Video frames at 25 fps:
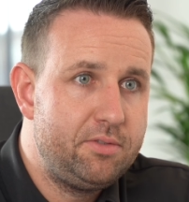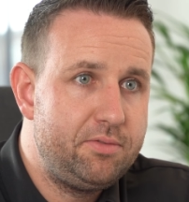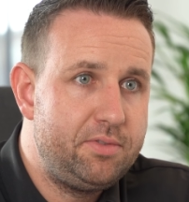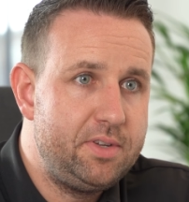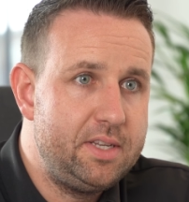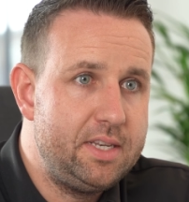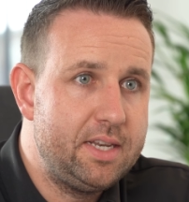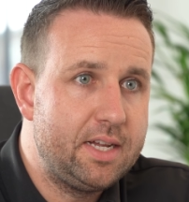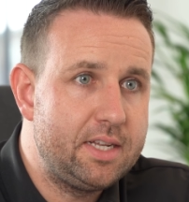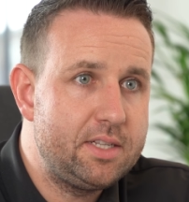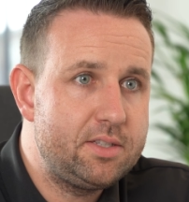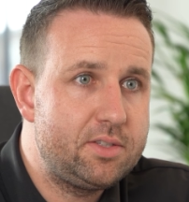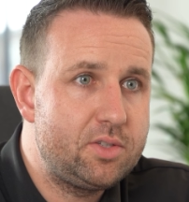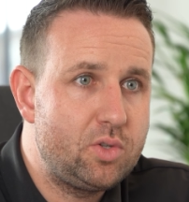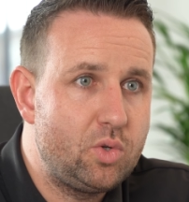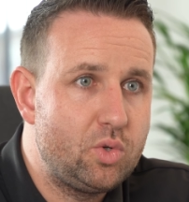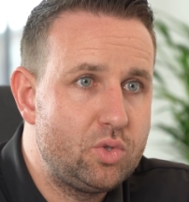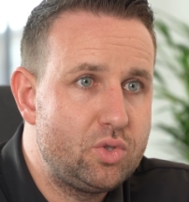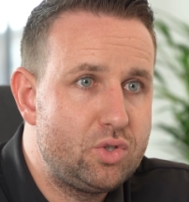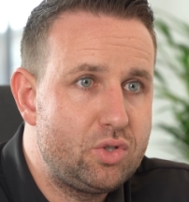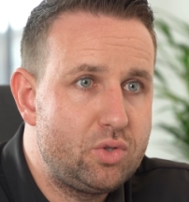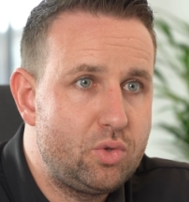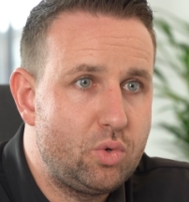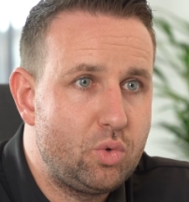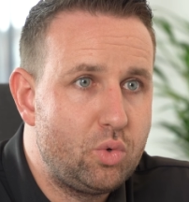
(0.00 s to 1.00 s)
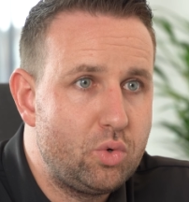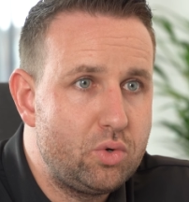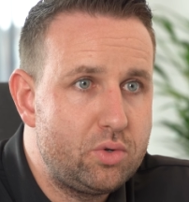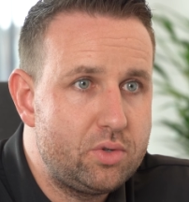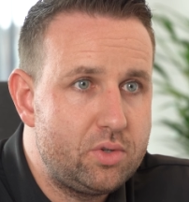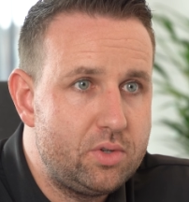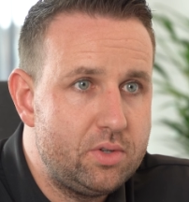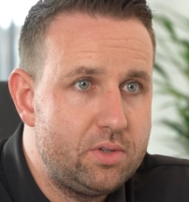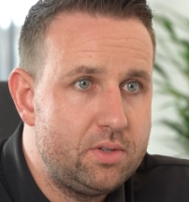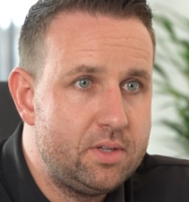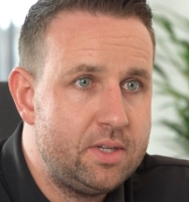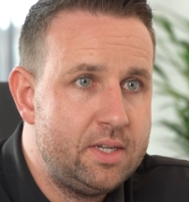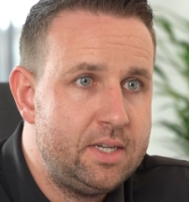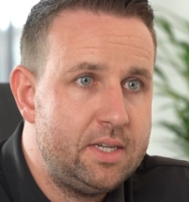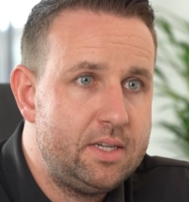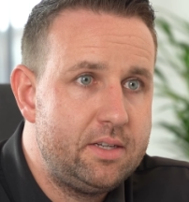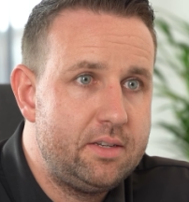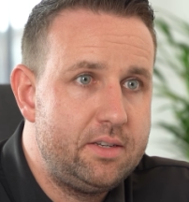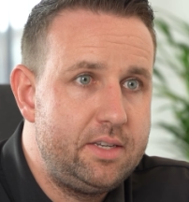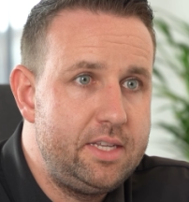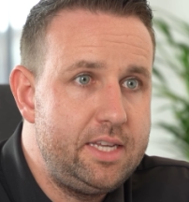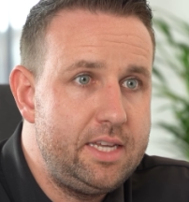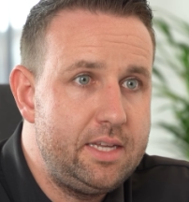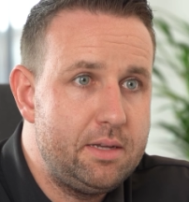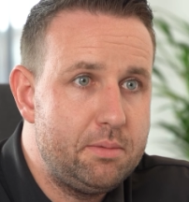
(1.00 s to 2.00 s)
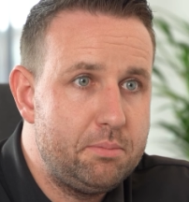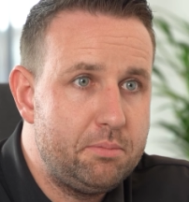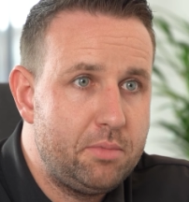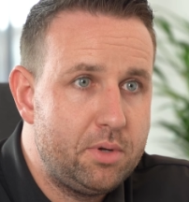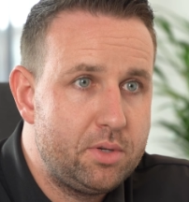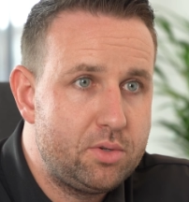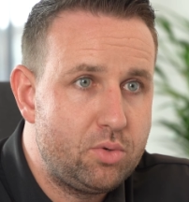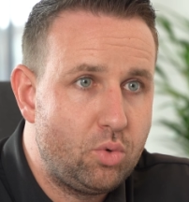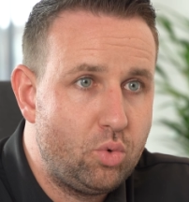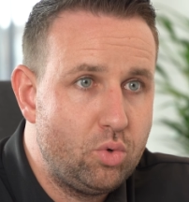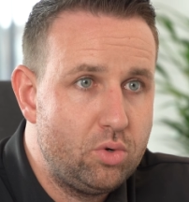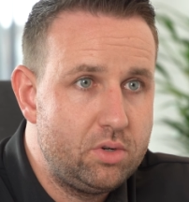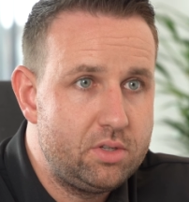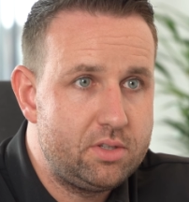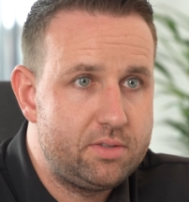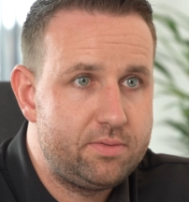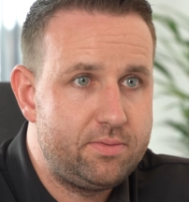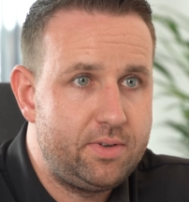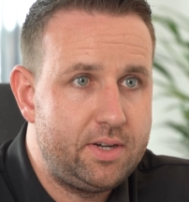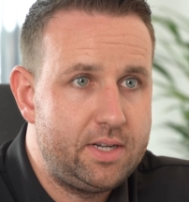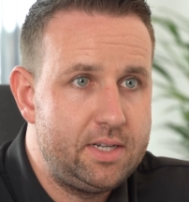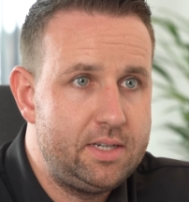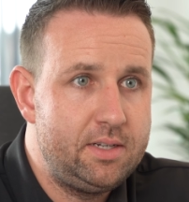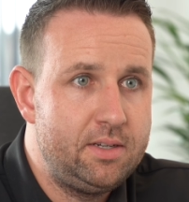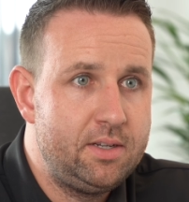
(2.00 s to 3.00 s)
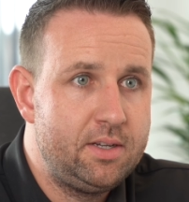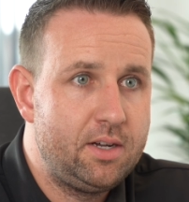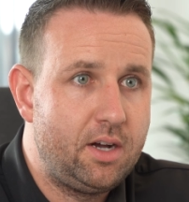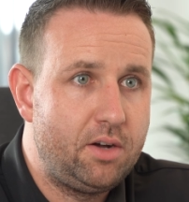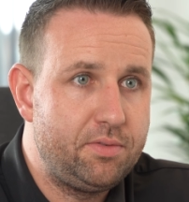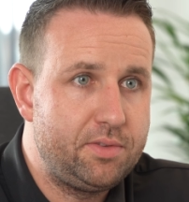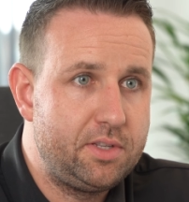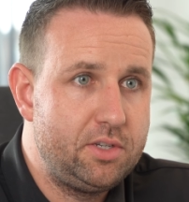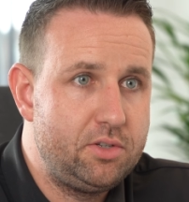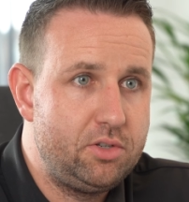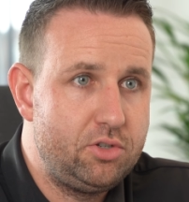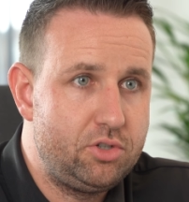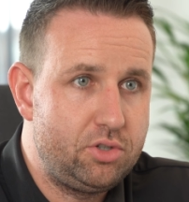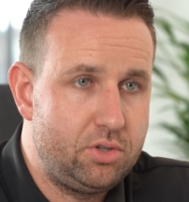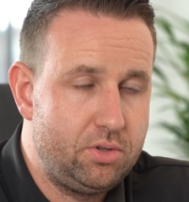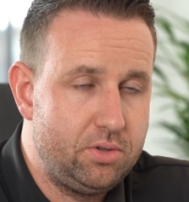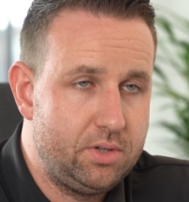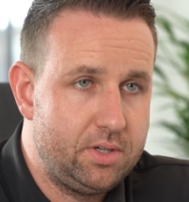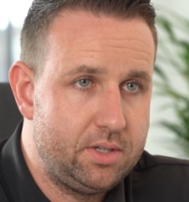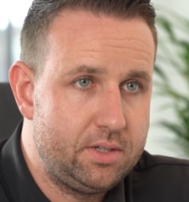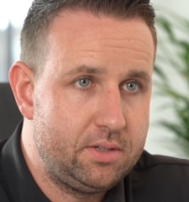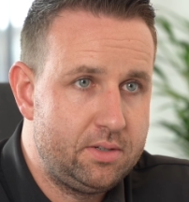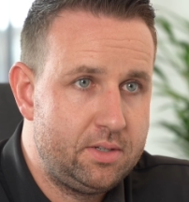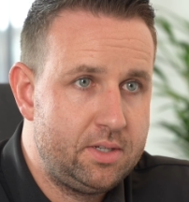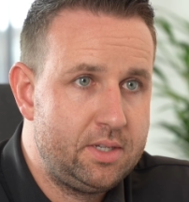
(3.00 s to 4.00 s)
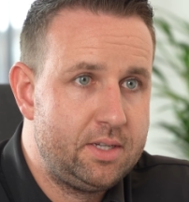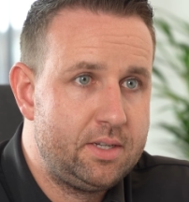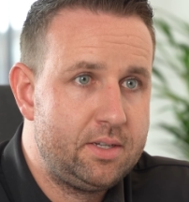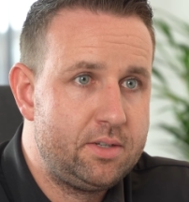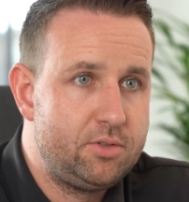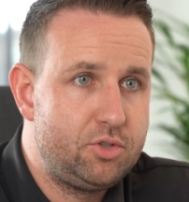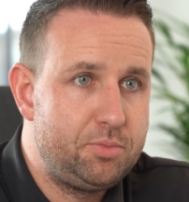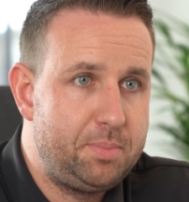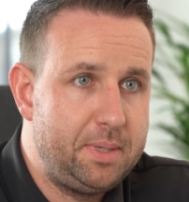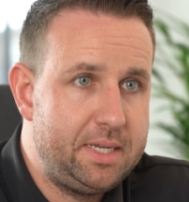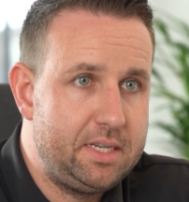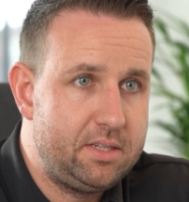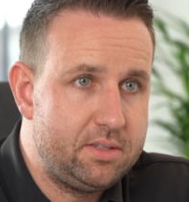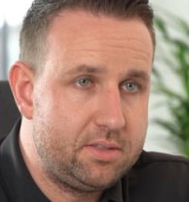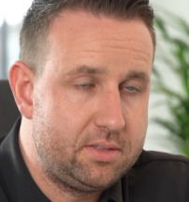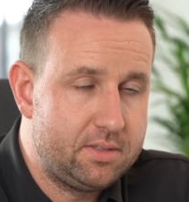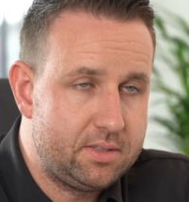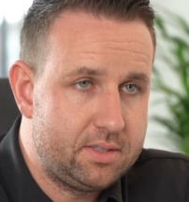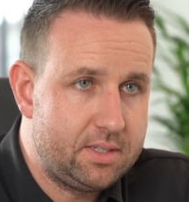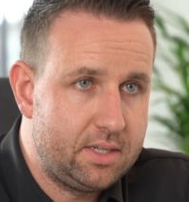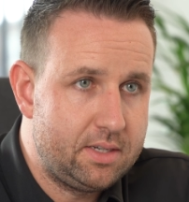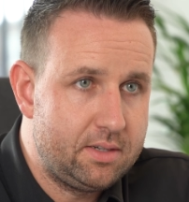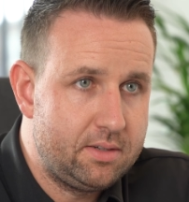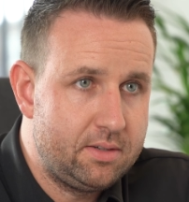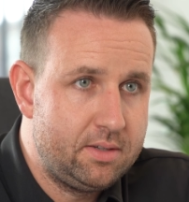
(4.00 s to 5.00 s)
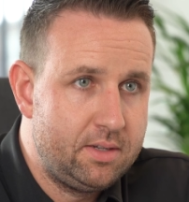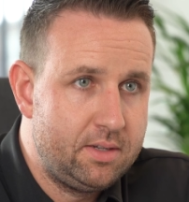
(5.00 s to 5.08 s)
Finanzkonstrukte, die im Todesfall auf den Tisch gehören. Spätestens dann.